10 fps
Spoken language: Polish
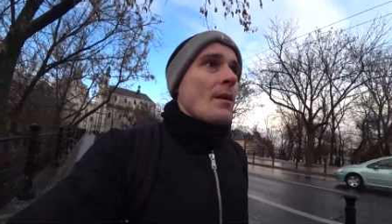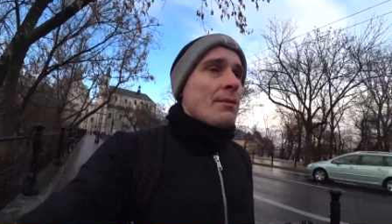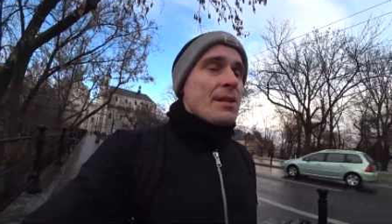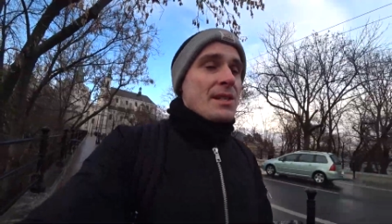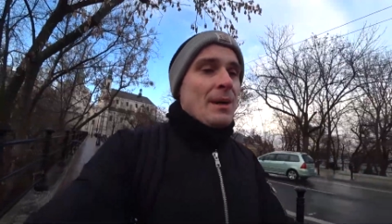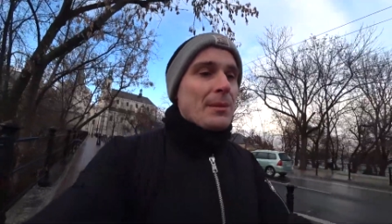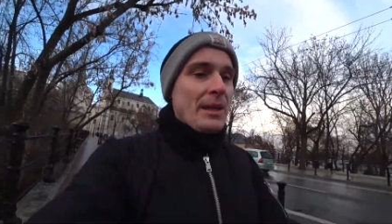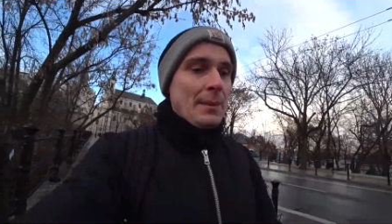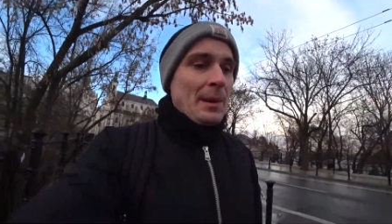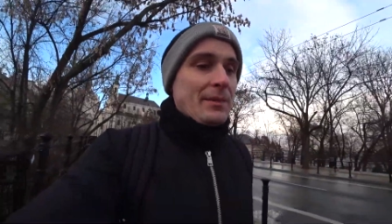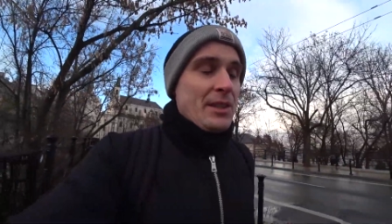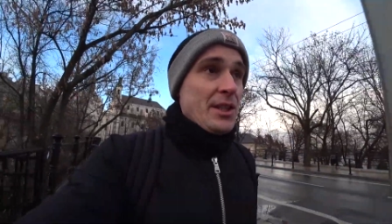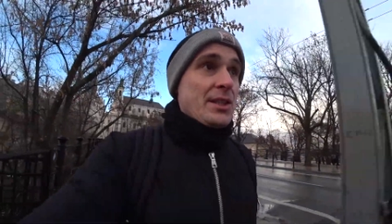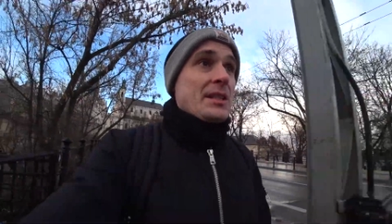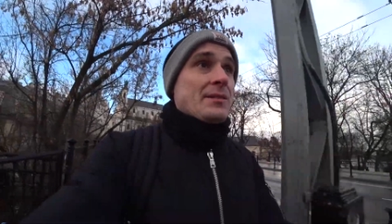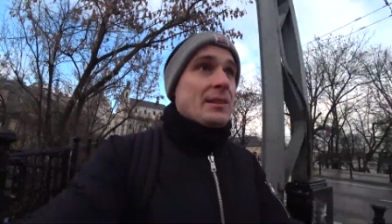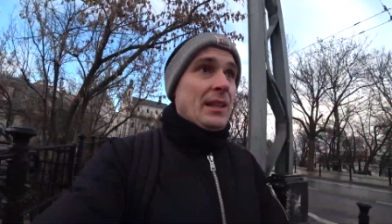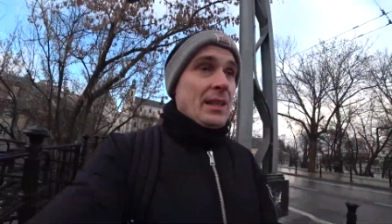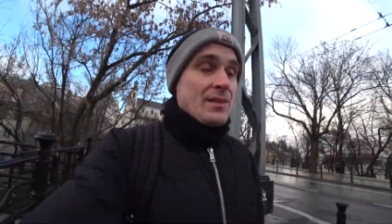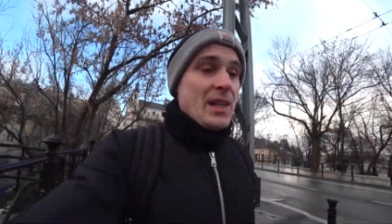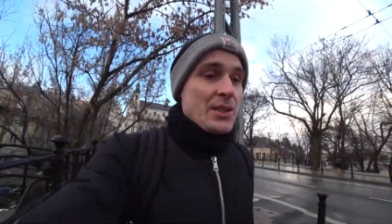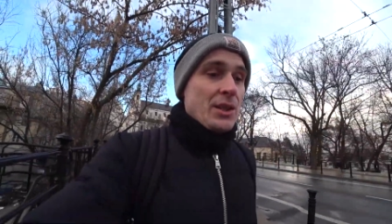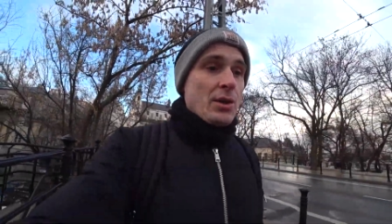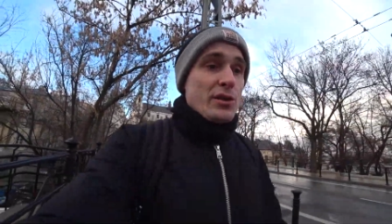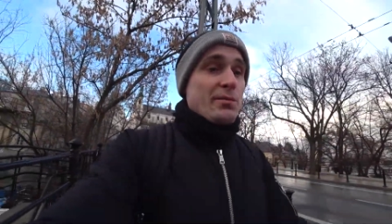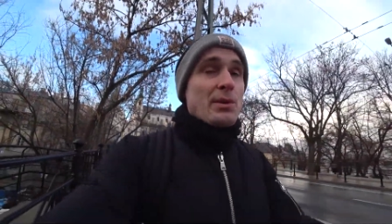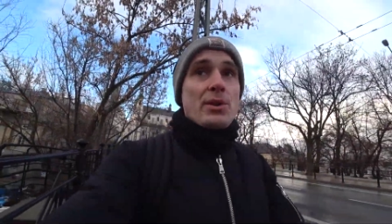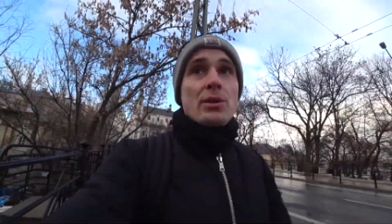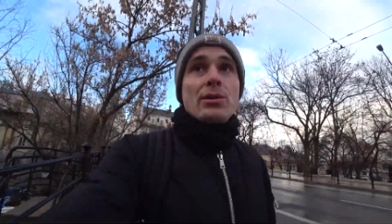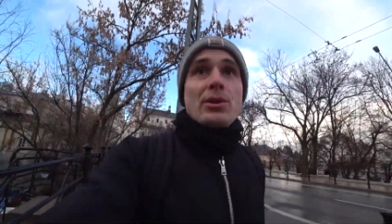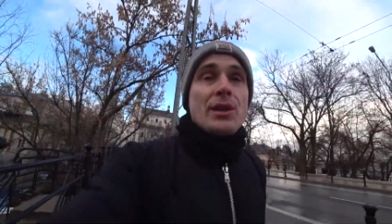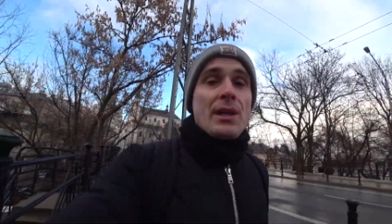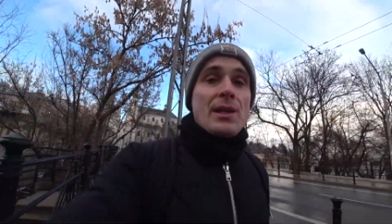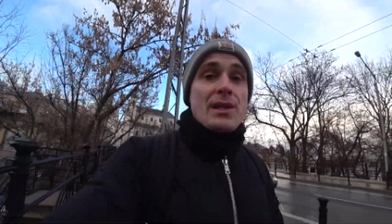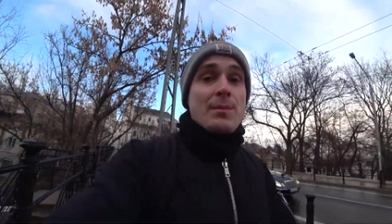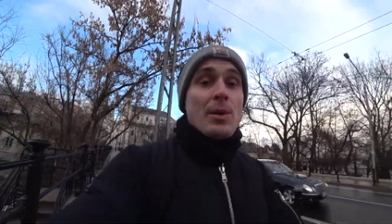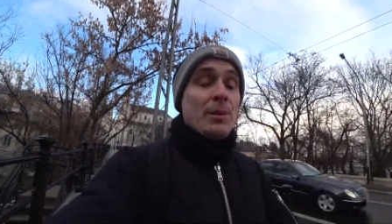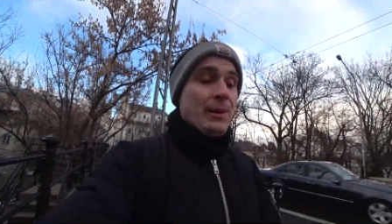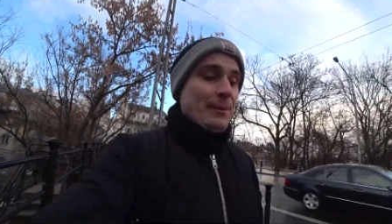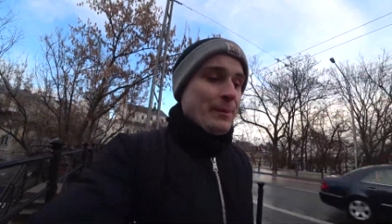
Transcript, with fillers: Więc dla mnie naprawdę siedzieć nawet teraz 12 godzin w pociągu to nie jest problem.